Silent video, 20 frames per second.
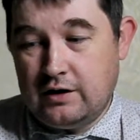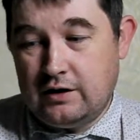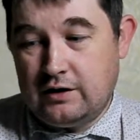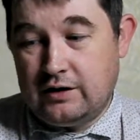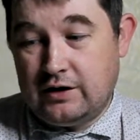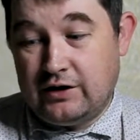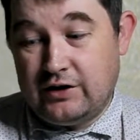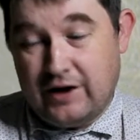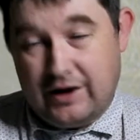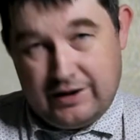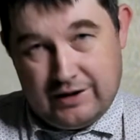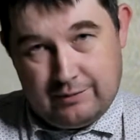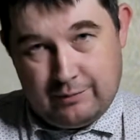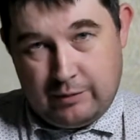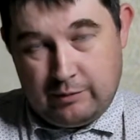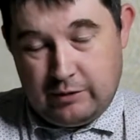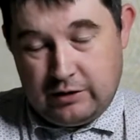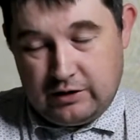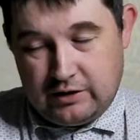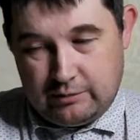На данный
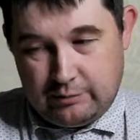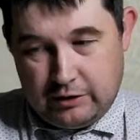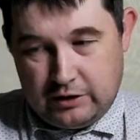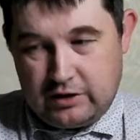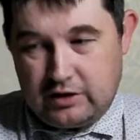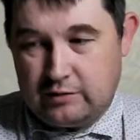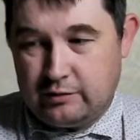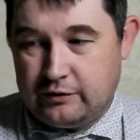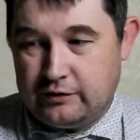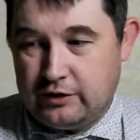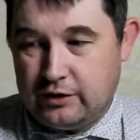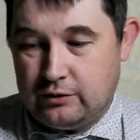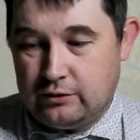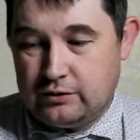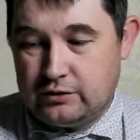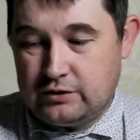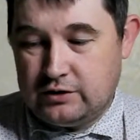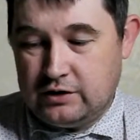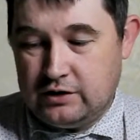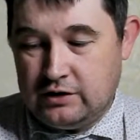момент, опять-таки
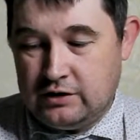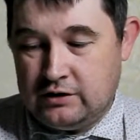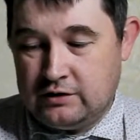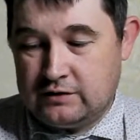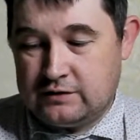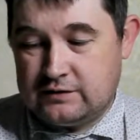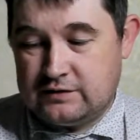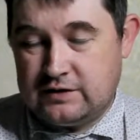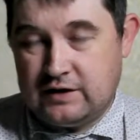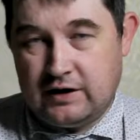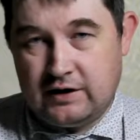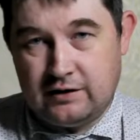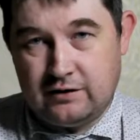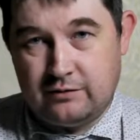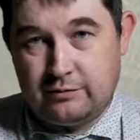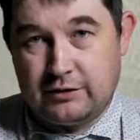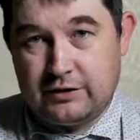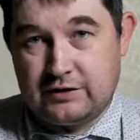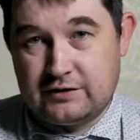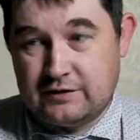повторюсь, и с данного
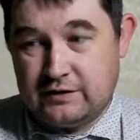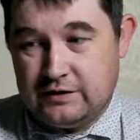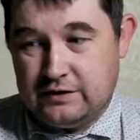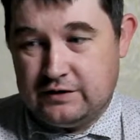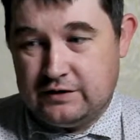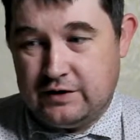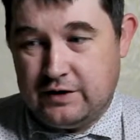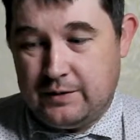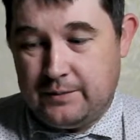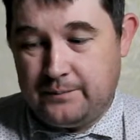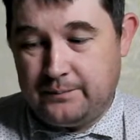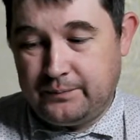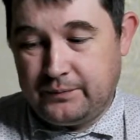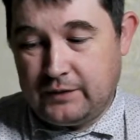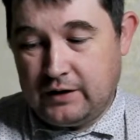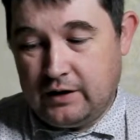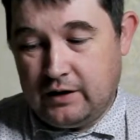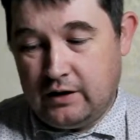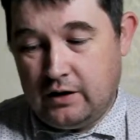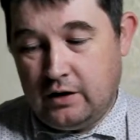производителя.
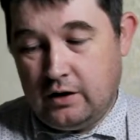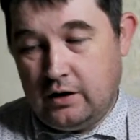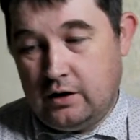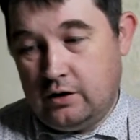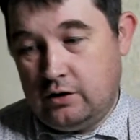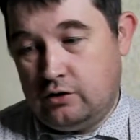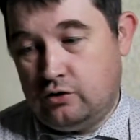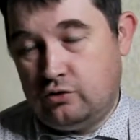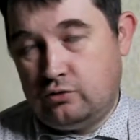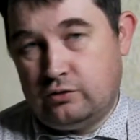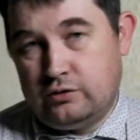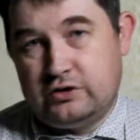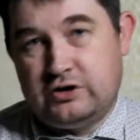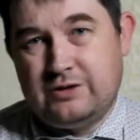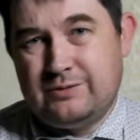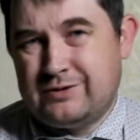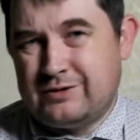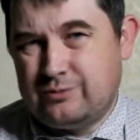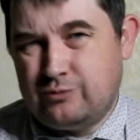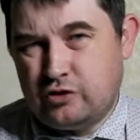И думаю, с
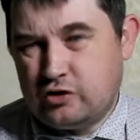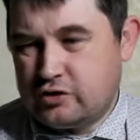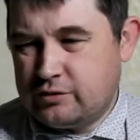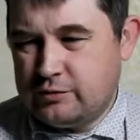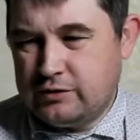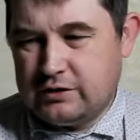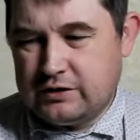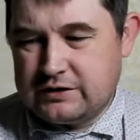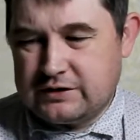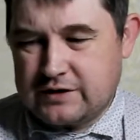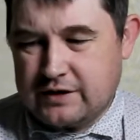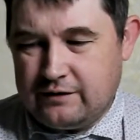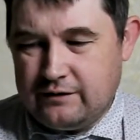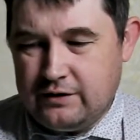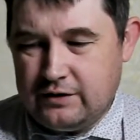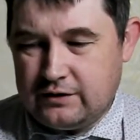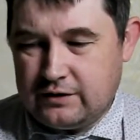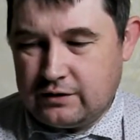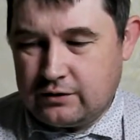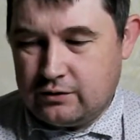чем же можно было
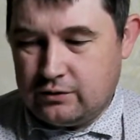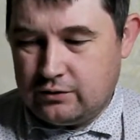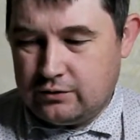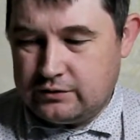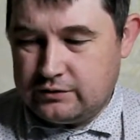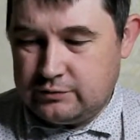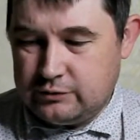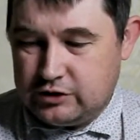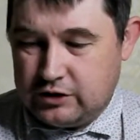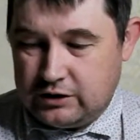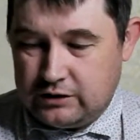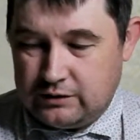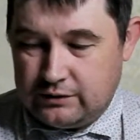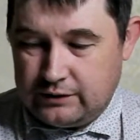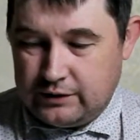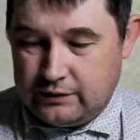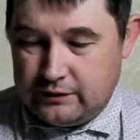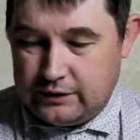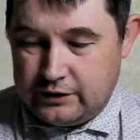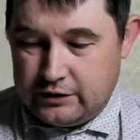сравнить такого замечательного
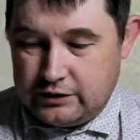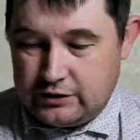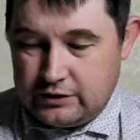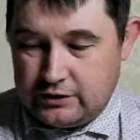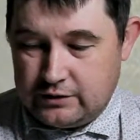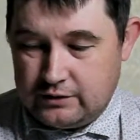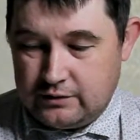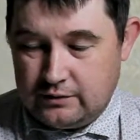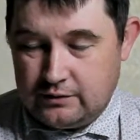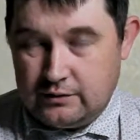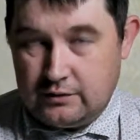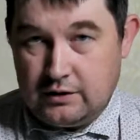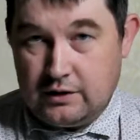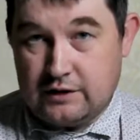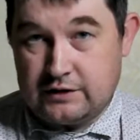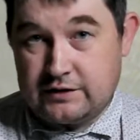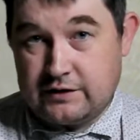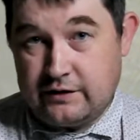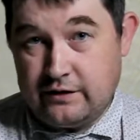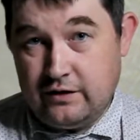товарища?
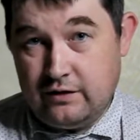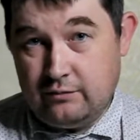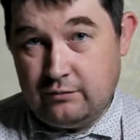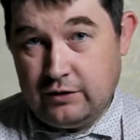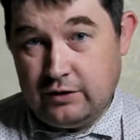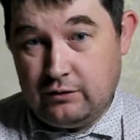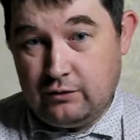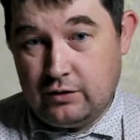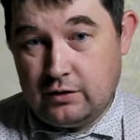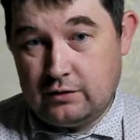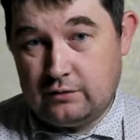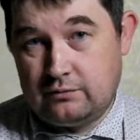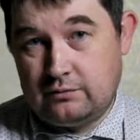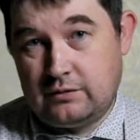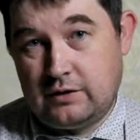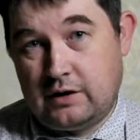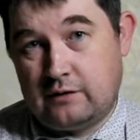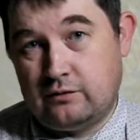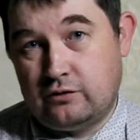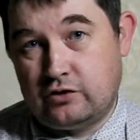А сравним мы его,
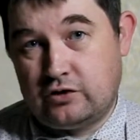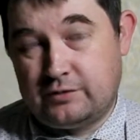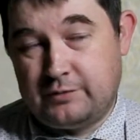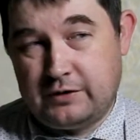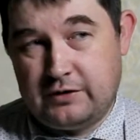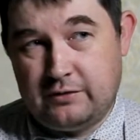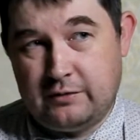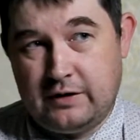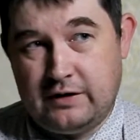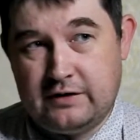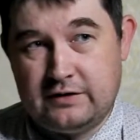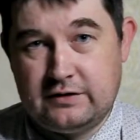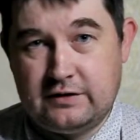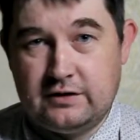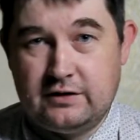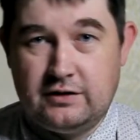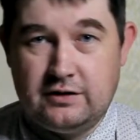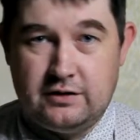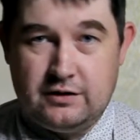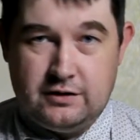как вы уже понимаете,
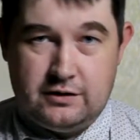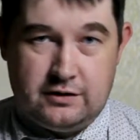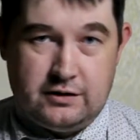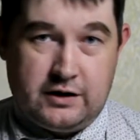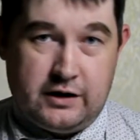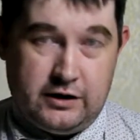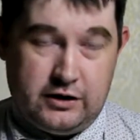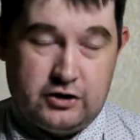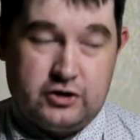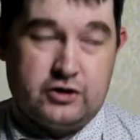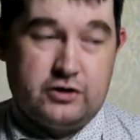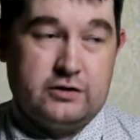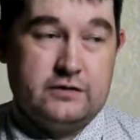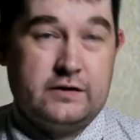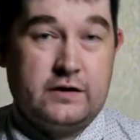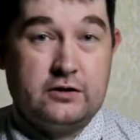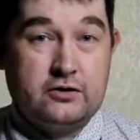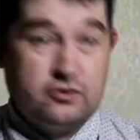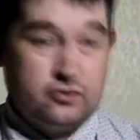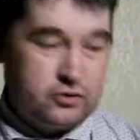конечно, с
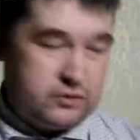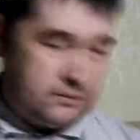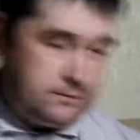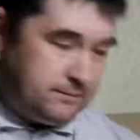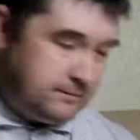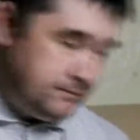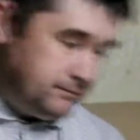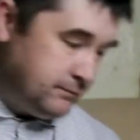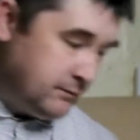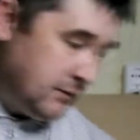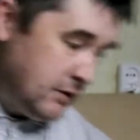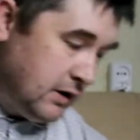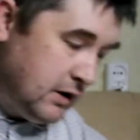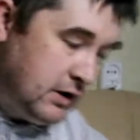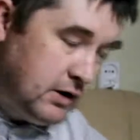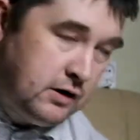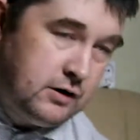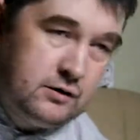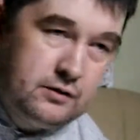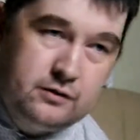французом.
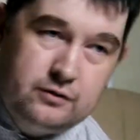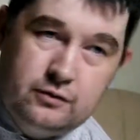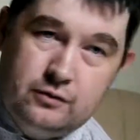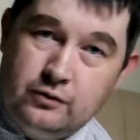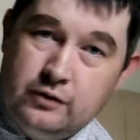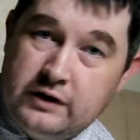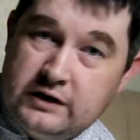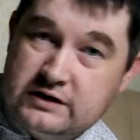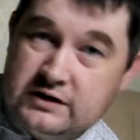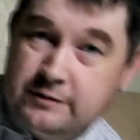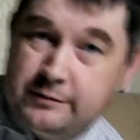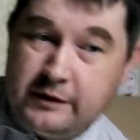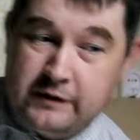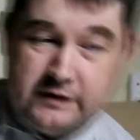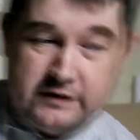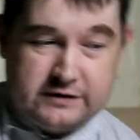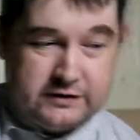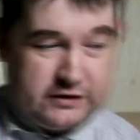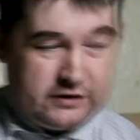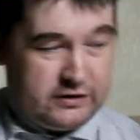И у нас на
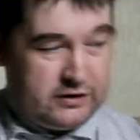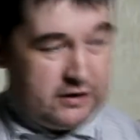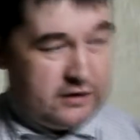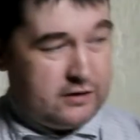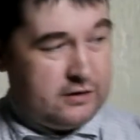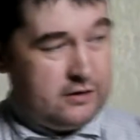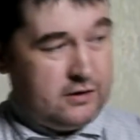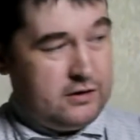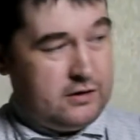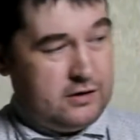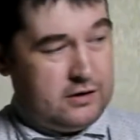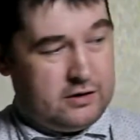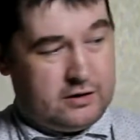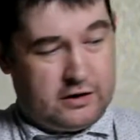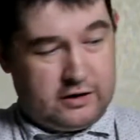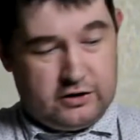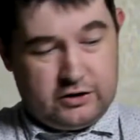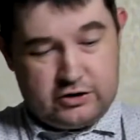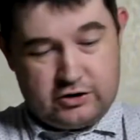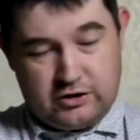повестке дня,
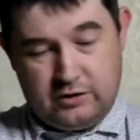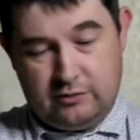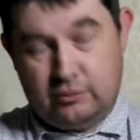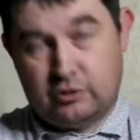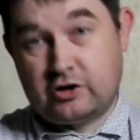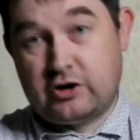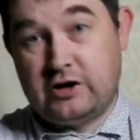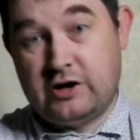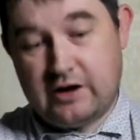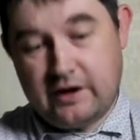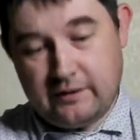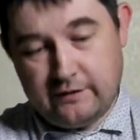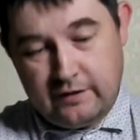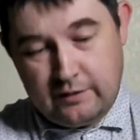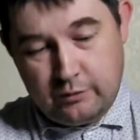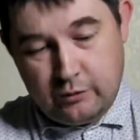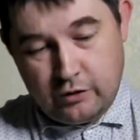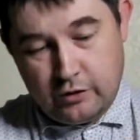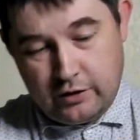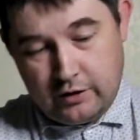конечно, немножко неравный
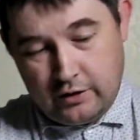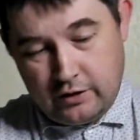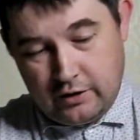бой.